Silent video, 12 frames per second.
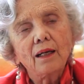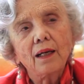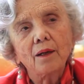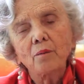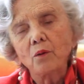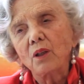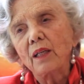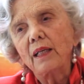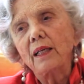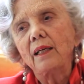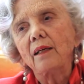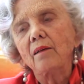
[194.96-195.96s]
acabo
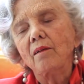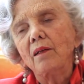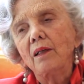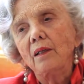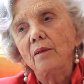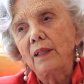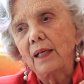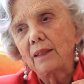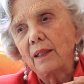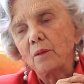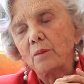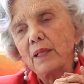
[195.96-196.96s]
de, ya
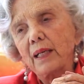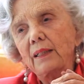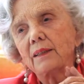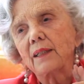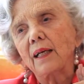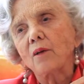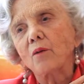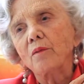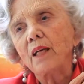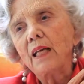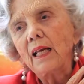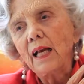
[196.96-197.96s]
terminé esta
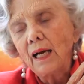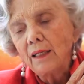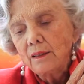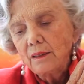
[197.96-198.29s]
novela,